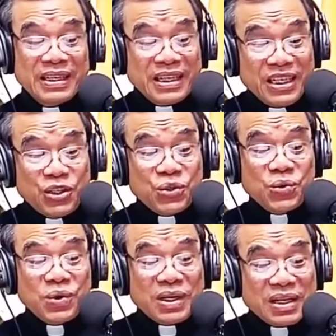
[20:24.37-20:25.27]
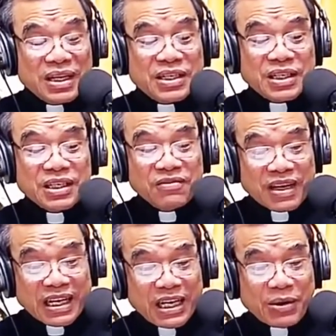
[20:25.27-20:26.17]
ý chúa lịch sử
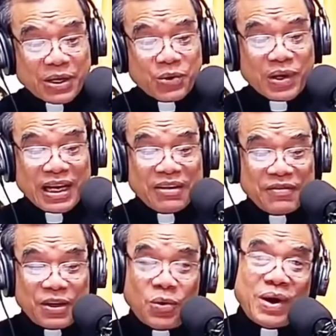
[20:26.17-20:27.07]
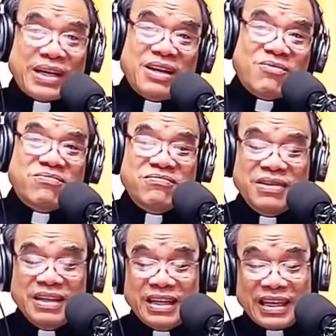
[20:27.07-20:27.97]
và kế hoạch của ngài vẫn hoạt động
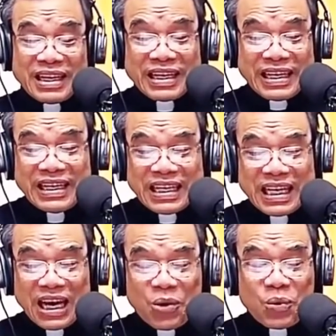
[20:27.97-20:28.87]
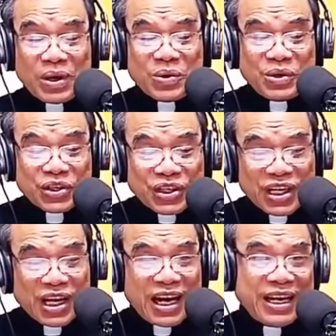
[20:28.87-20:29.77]
ngay cả qua nỗi
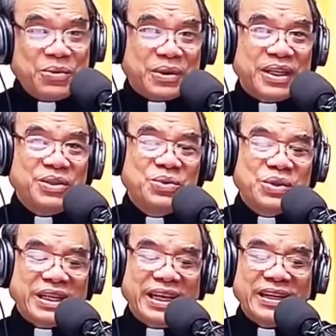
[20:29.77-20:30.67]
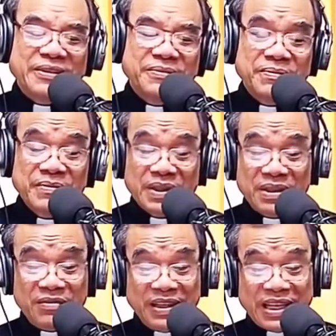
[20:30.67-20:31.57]
sợ hãi của thánh du xe
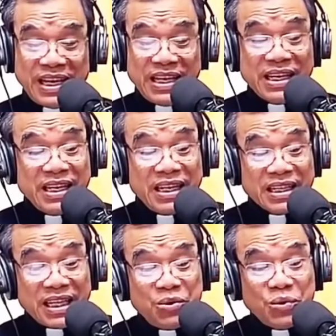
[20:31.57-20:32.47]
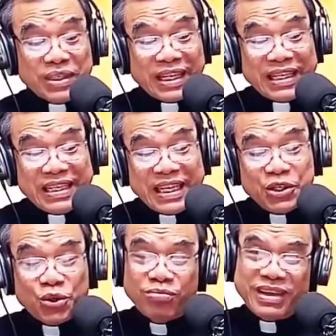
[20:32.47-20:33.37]
vì thế Thánh Giuse dạy
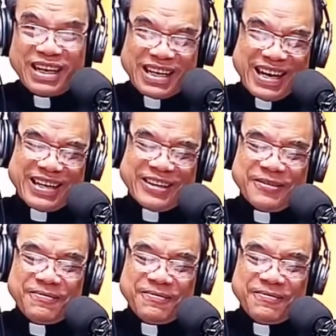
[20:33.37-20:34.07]
chúng ta rằng